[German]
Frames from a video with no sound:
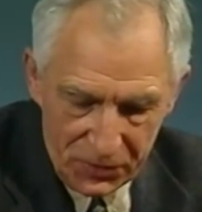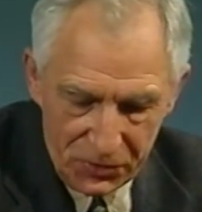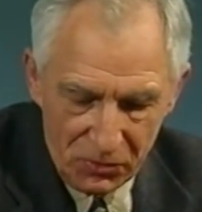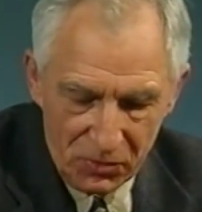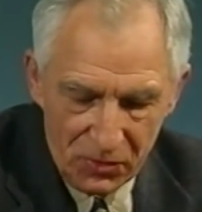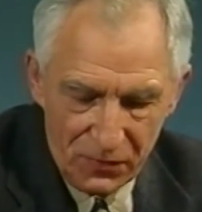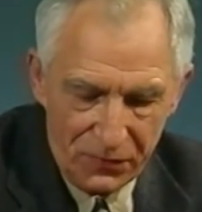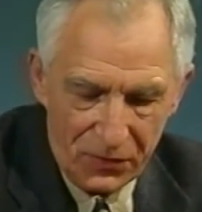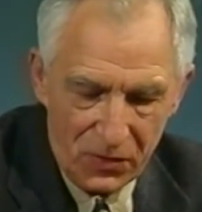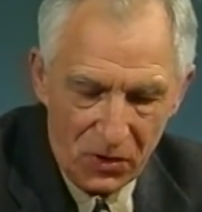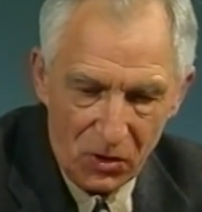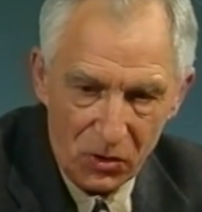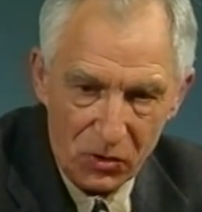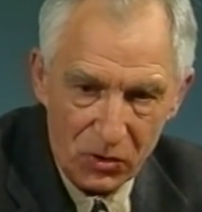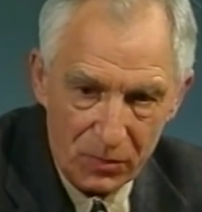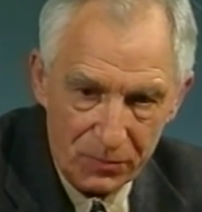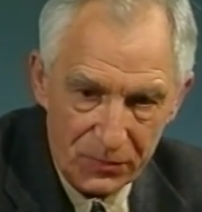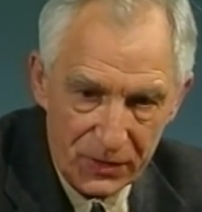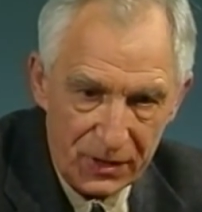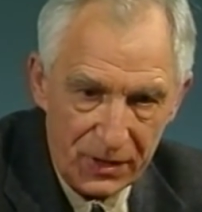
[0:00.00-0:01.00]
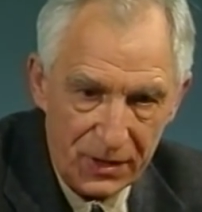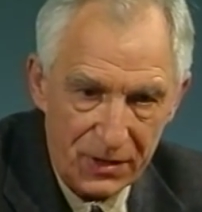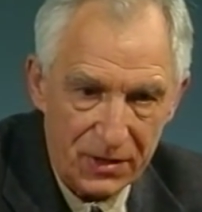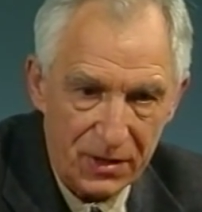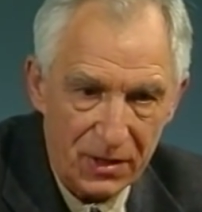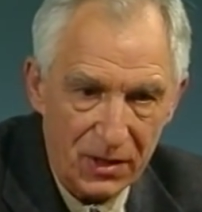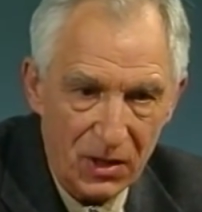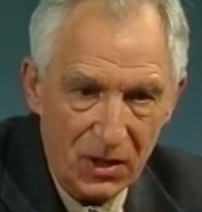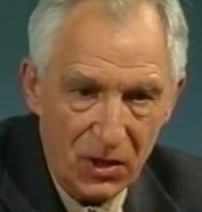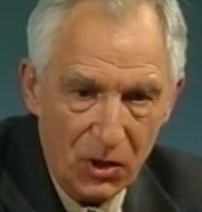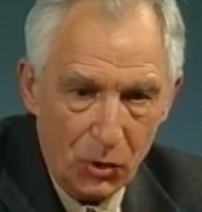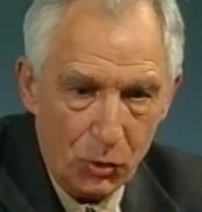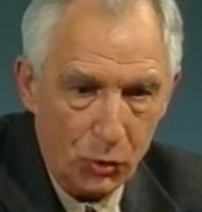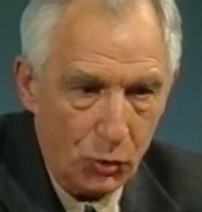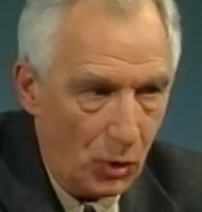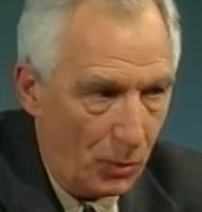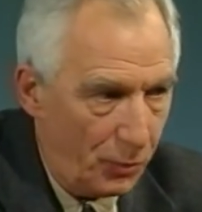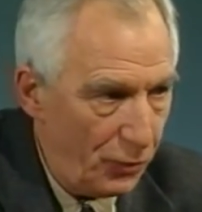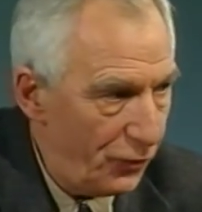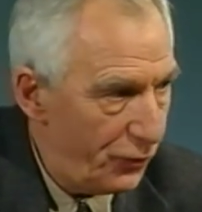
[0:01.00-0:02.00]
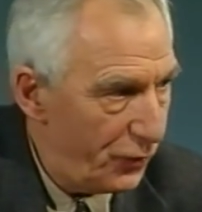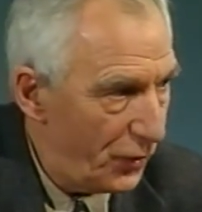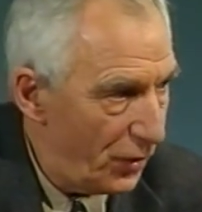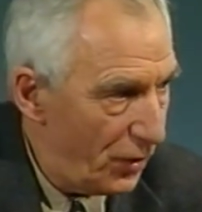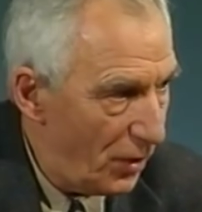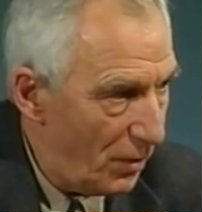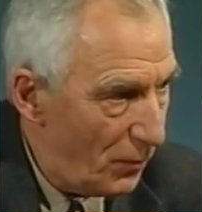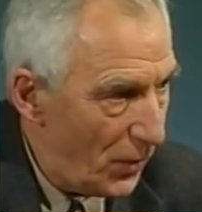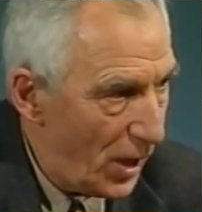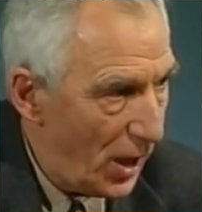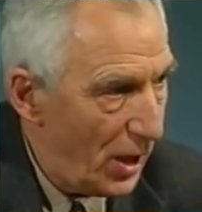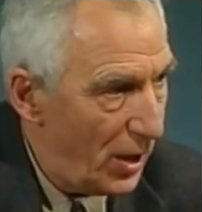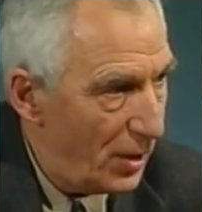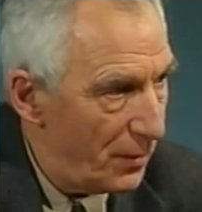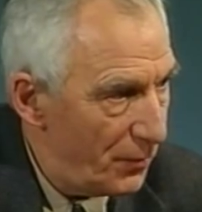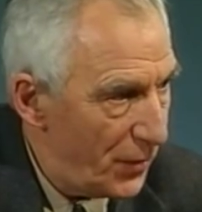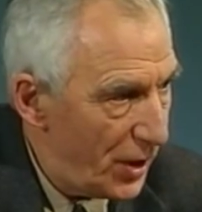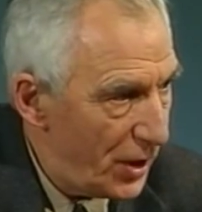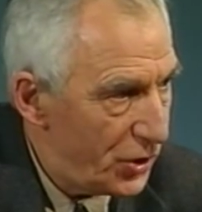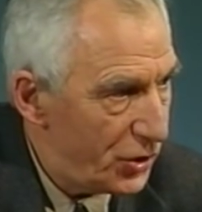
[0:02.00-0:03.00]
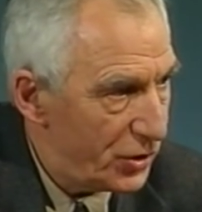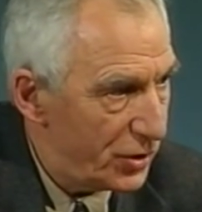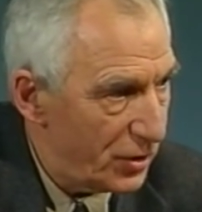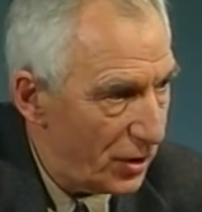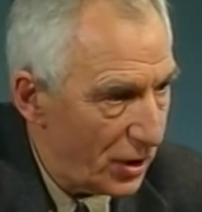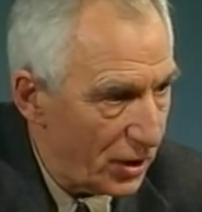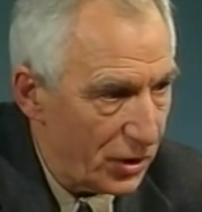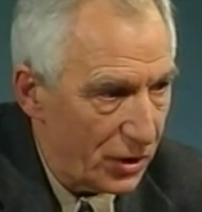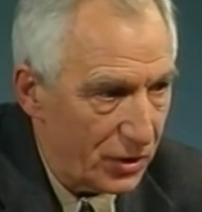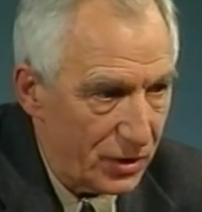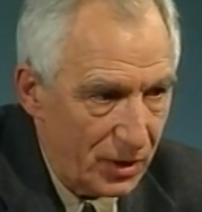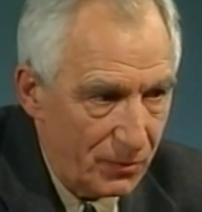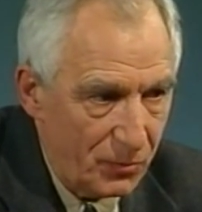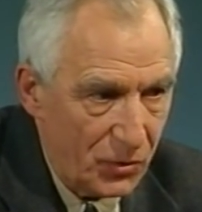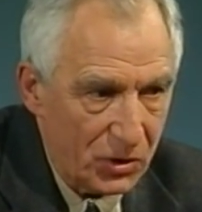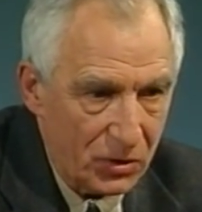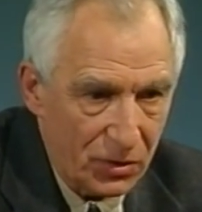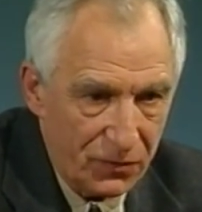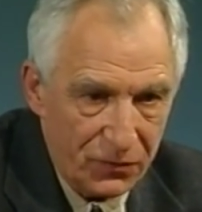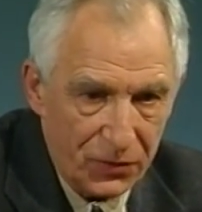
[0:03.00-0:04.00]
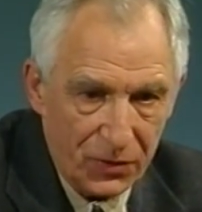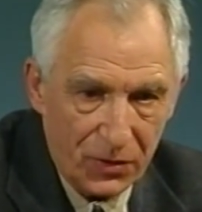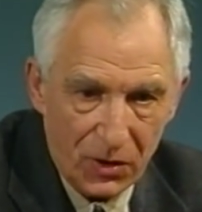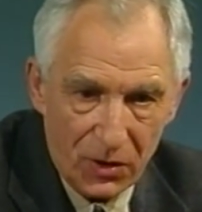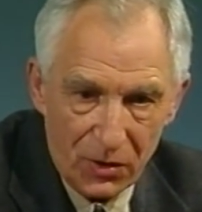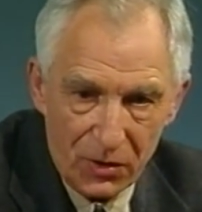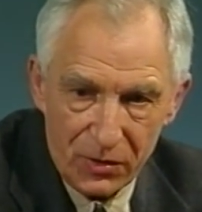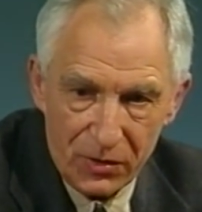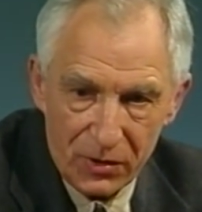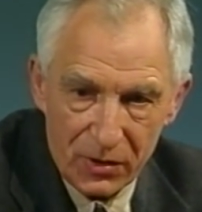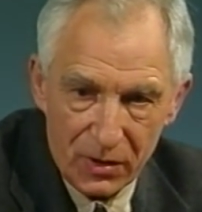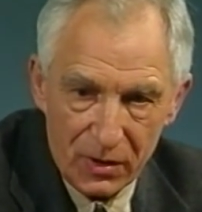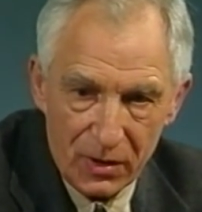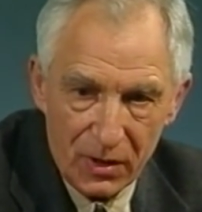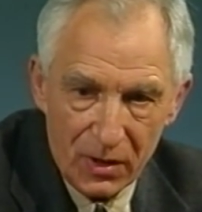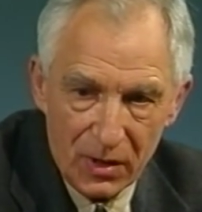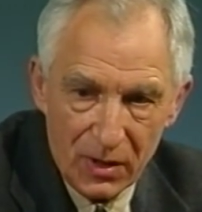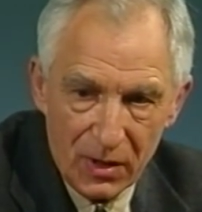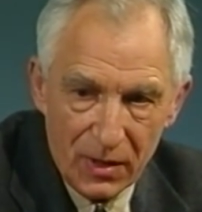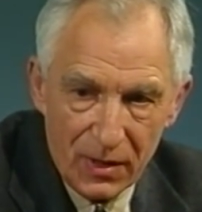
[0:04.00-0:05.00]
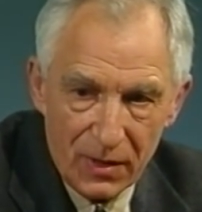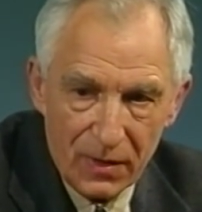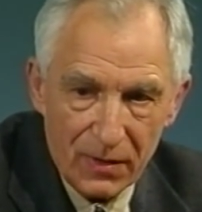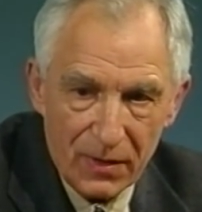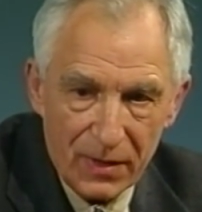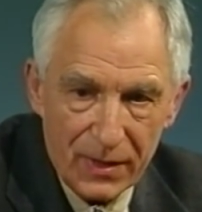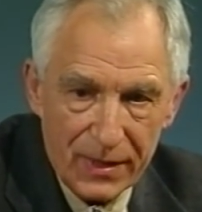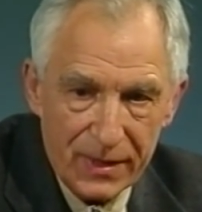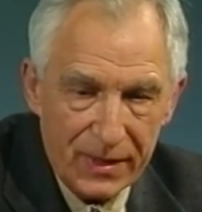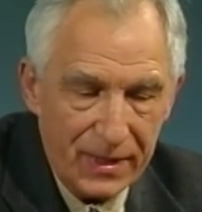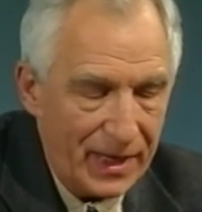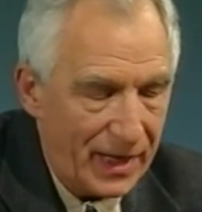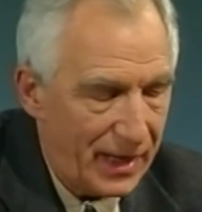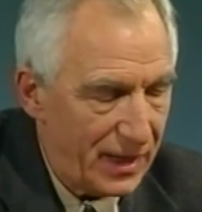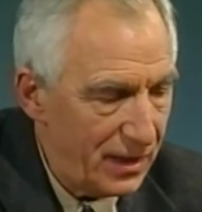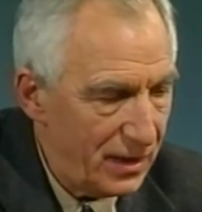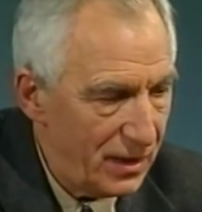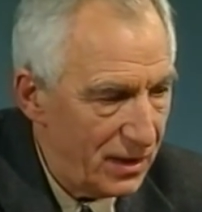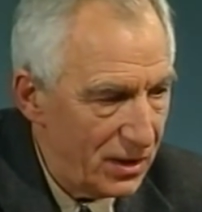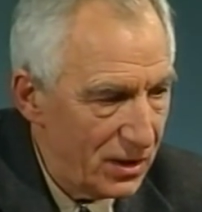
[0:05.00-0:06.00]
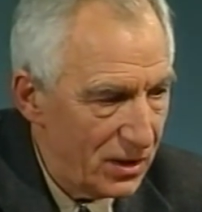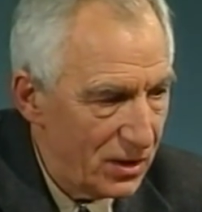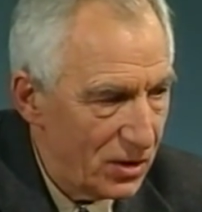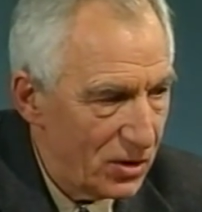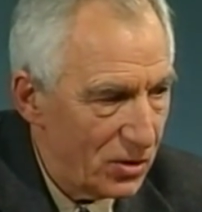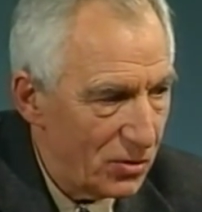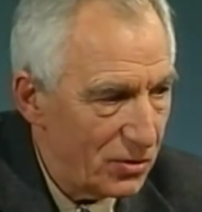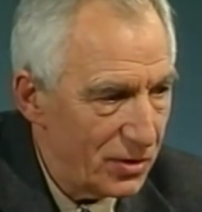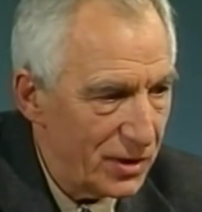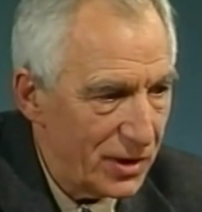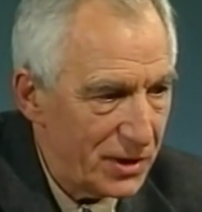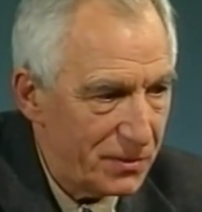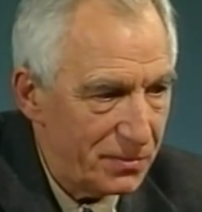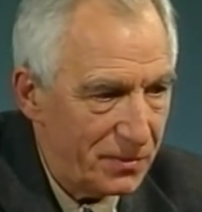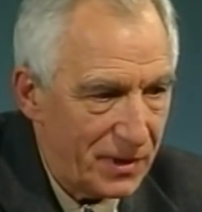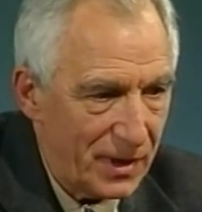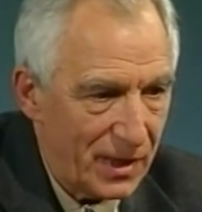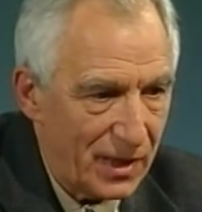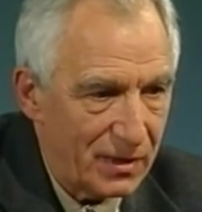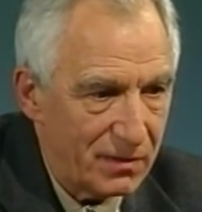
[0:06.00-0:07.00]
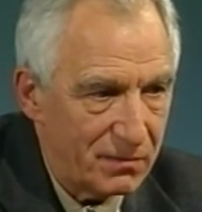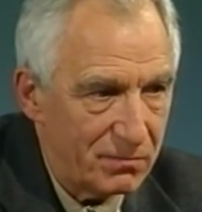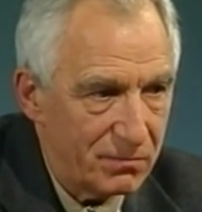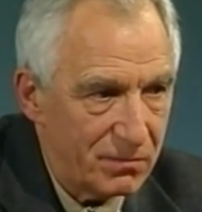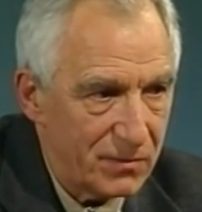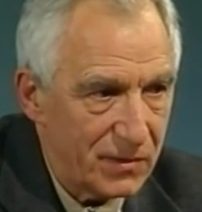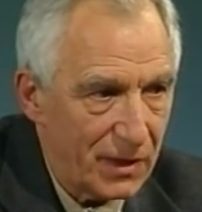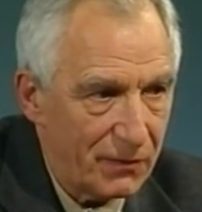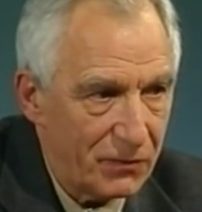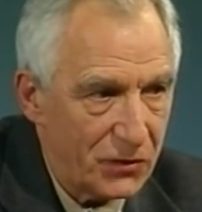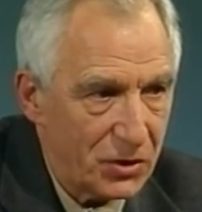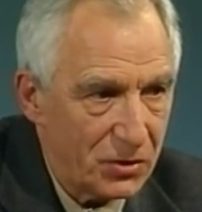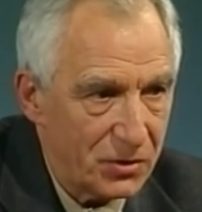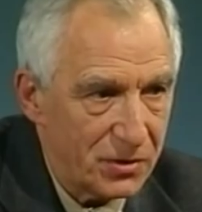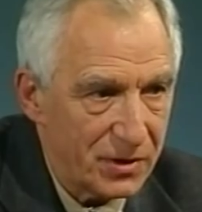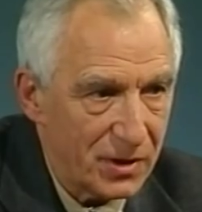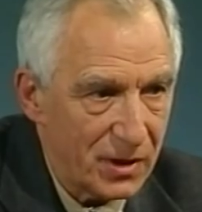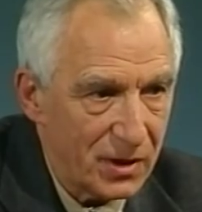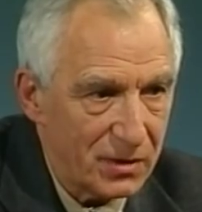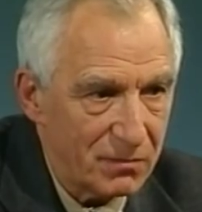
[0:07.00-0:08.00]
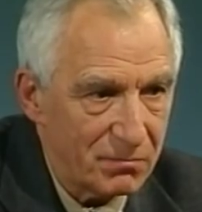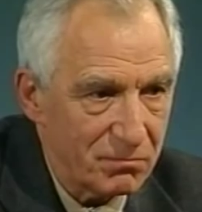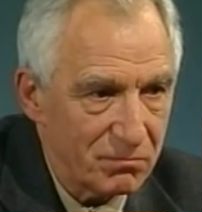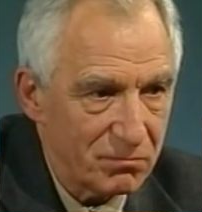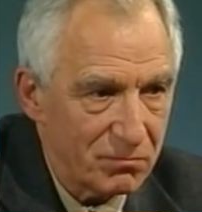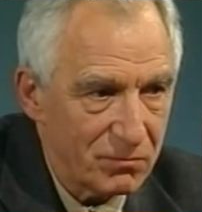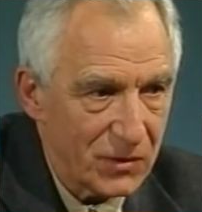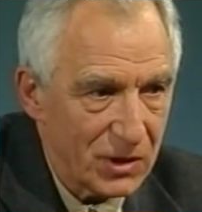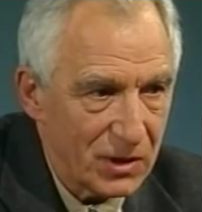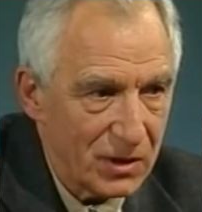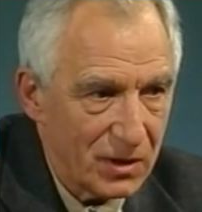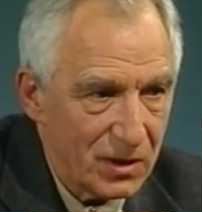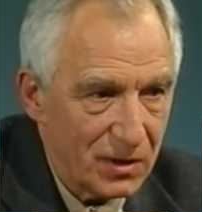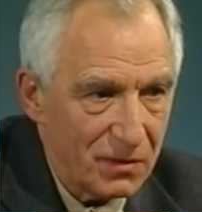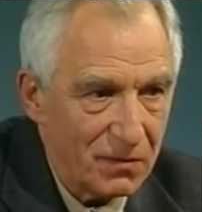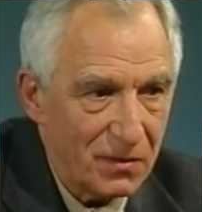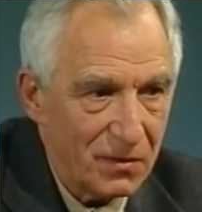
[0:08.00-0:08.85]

Die, die, junge Frau kommt in diese Gruppe von normalen Menschen, Akademikern von heute äh, hinein und ist wie ein, na wie soll ich sagen,